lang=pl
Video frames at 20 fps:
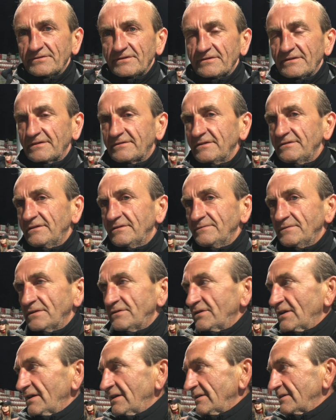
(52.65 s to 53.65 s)
że za tydzień w
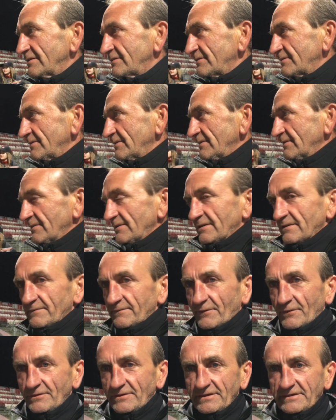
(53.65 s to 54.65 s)
niedzielę jest y,
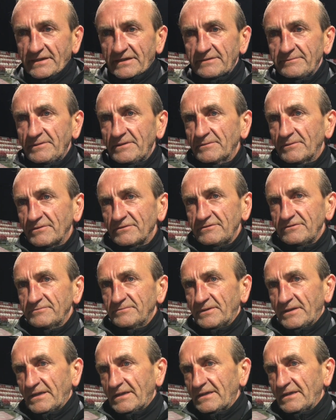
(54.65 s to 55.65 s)
wolny termin,
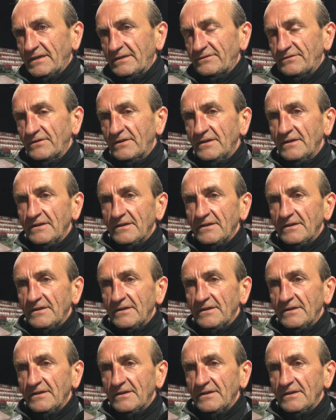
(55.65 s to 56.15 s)
mogliśmy jechać.